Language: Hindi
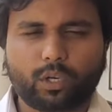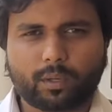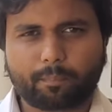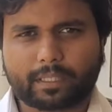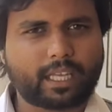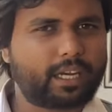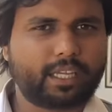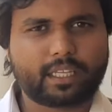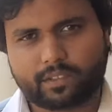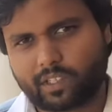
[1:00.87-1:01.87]
उन्हें पता
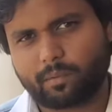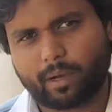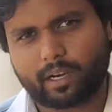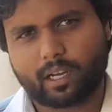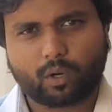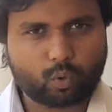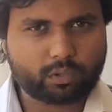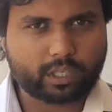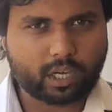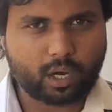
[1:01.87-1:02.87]
नहीं किसने मारा
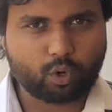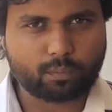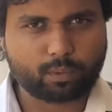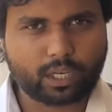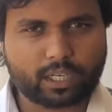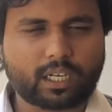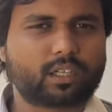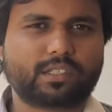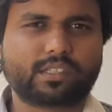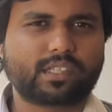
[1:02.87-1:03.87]
उनका कोई पुराना
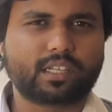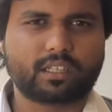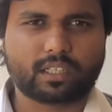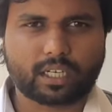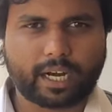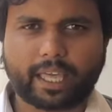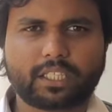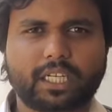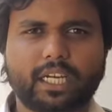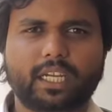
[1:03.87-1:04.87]
किसी से
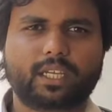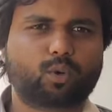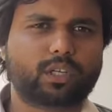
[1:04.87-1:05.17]
लड़ाई झगड़ा नहीं